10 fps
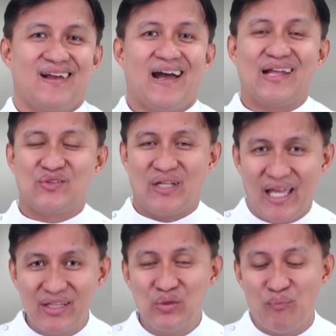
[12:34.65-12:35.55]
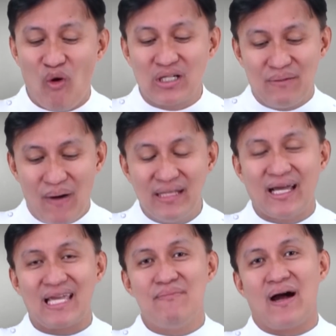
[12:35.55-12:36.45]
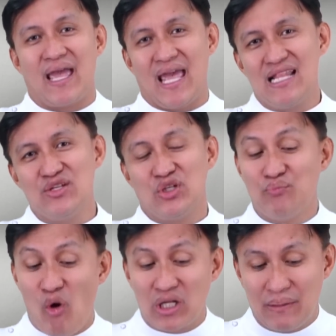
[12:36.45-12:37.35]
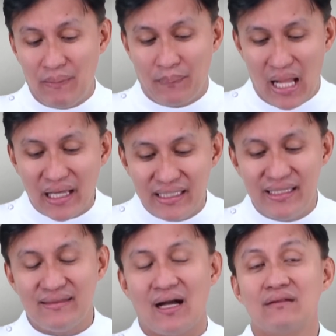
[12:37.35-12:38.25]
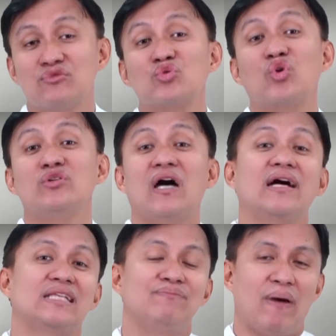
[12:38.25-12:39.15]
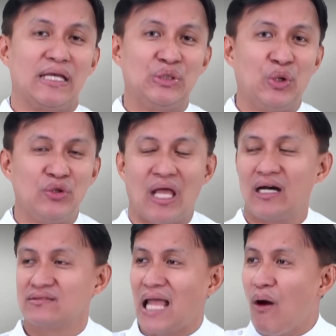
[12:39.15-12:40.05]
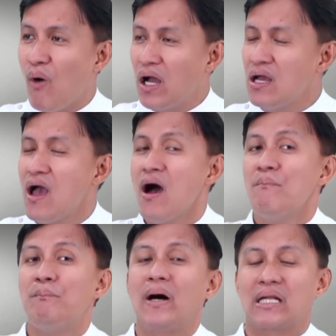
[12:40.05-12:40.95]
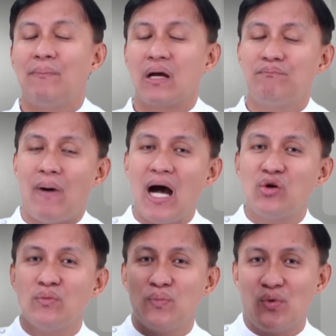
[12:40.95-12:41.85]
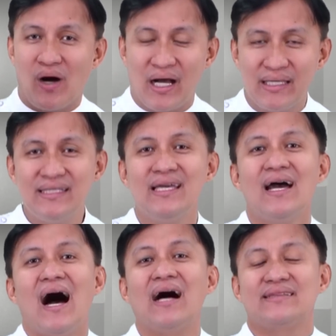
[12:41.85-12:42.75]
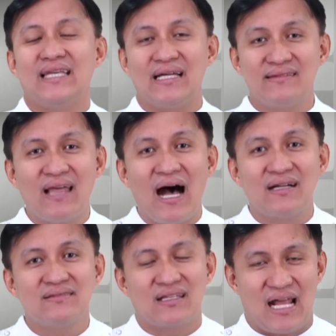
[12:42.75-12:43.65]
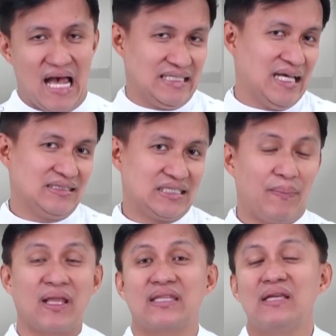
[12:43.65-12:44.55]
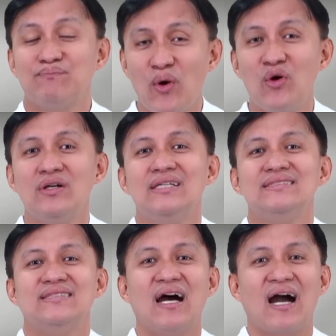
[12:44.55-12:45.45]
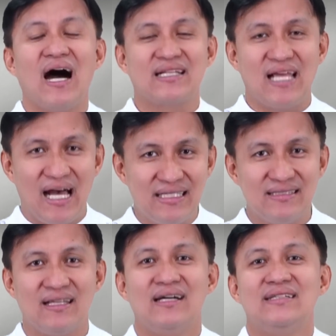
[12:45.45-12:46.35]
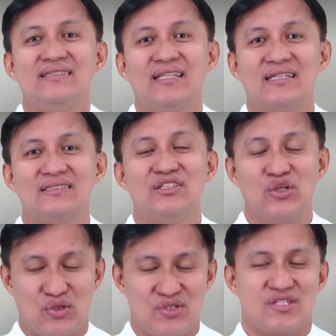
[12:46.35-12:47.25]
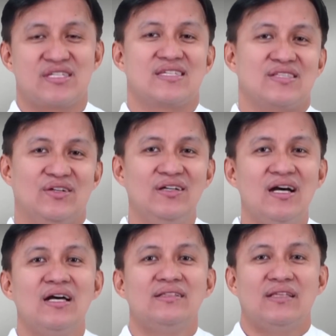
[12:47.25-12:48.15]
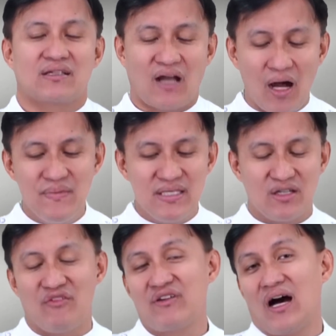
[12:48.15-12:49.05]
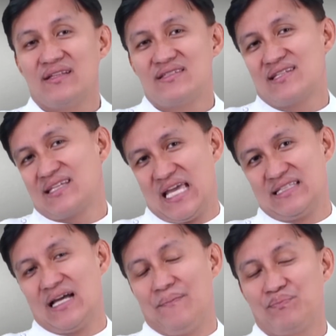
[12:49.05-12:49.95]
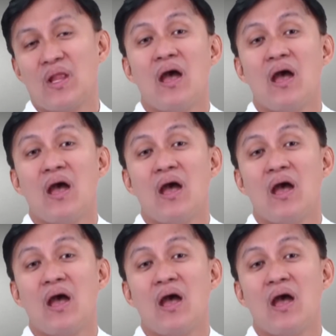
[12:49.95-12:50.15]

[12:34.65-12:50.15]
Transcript: Katunayan, yung po ang laman ng Ebanghelyo, yung po ang laman palagi ng turo ng ating Panginoon. Ang tawag para magbagong buhay at ihanda ang daraanan sa pagdating po ng kaharian ng Diyos, no? The coming of God's kingdom.